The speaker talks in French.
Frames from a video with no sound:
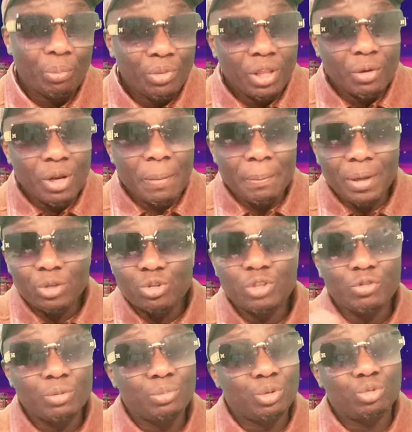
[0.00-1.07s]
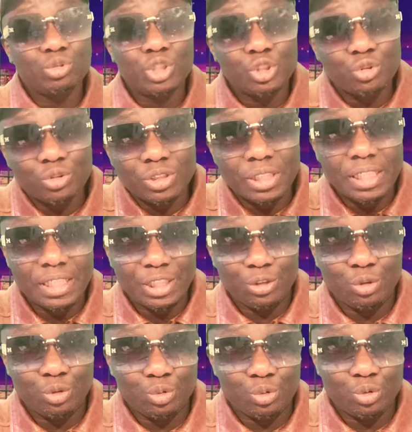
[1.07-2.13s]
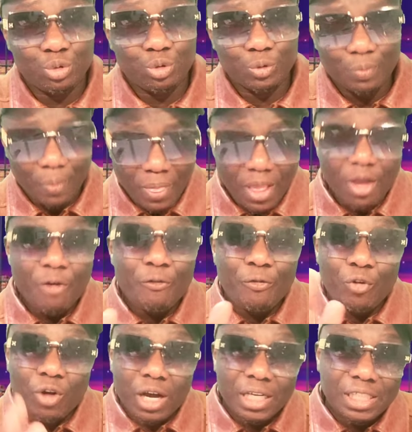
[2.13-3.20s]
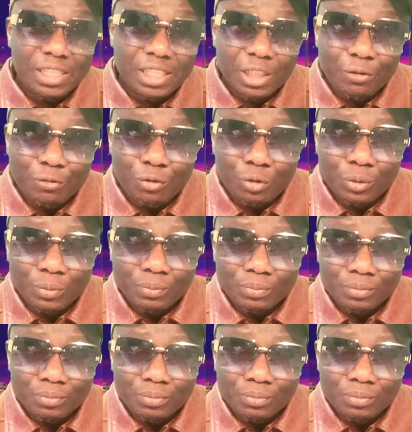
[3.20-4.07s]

de ne pas suivre beaucoup de choses sur les réseaux sociaux. Focalisez-vous